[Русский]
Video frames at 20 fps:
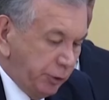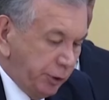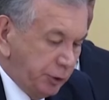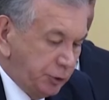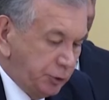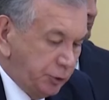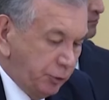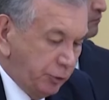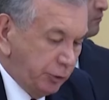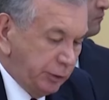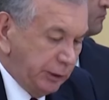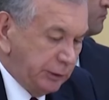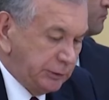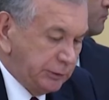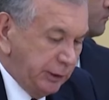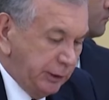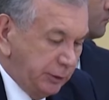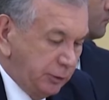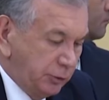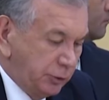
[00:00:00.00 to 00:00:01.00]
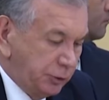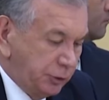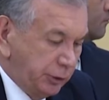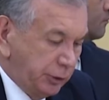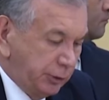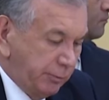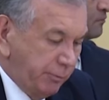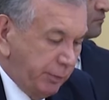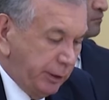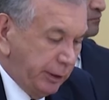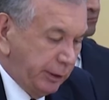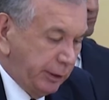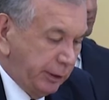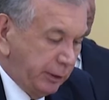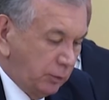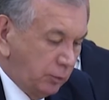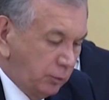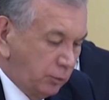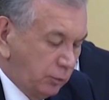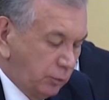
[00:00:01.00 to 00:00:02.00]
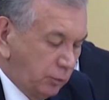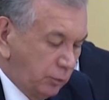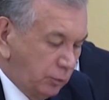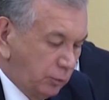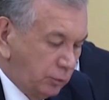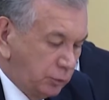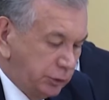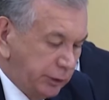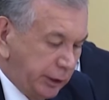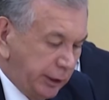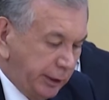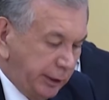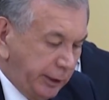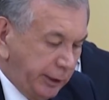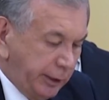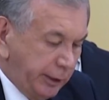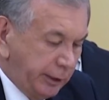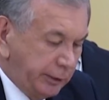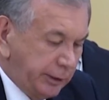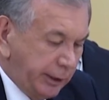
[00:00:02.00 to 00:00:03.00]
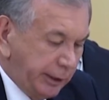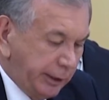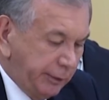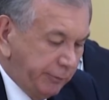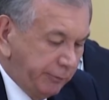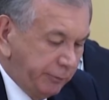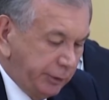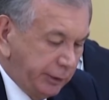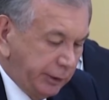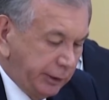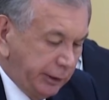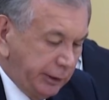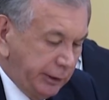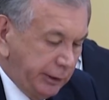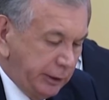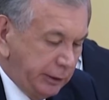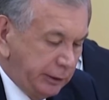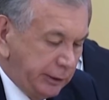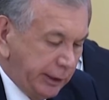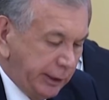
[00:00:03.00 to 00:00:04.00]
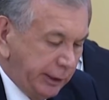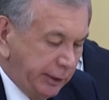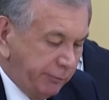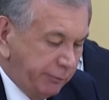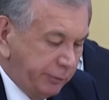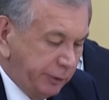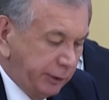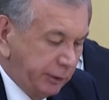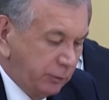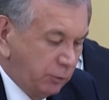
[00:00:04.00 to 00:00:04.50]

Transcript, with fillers: речь идет о следующих мерах – устранение тарифных и нетарифных